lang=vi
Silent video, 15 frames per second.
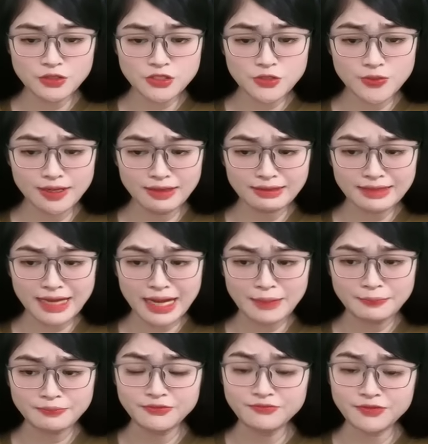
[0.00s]
chút tình
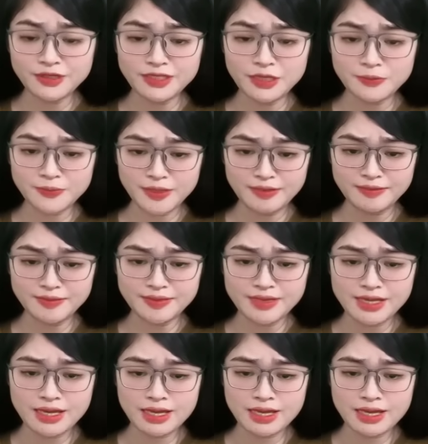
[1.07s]
cảm với Ngọc Hân.